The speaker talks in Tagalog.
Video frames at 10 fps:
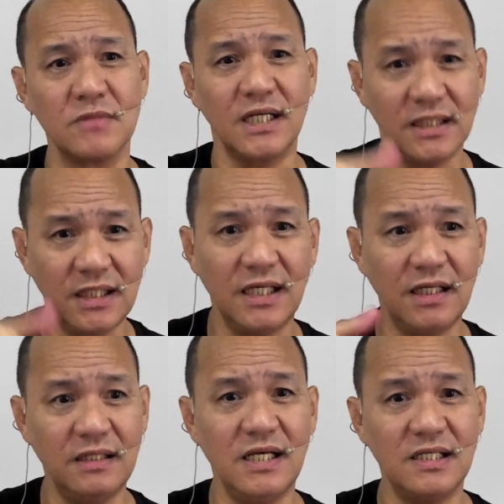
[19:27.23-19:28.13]

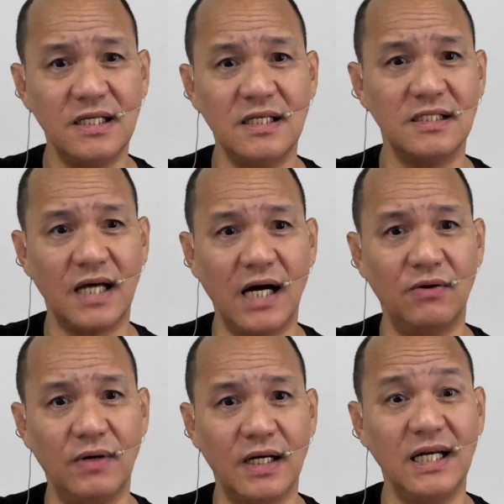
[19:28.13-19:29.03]
Kasi this is
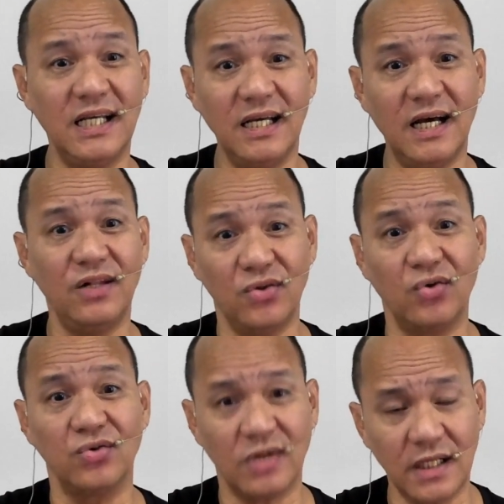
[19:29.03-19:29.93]
our legal
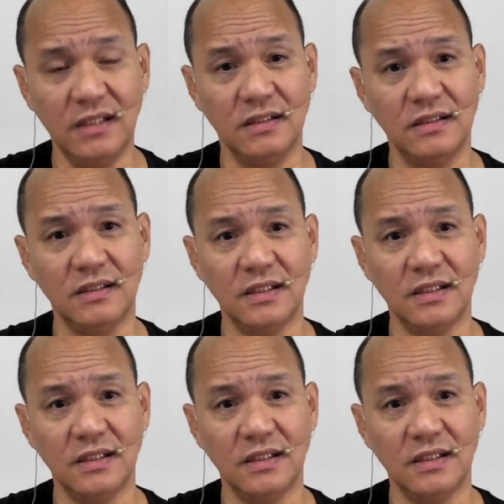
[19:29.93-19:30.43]
doctrine.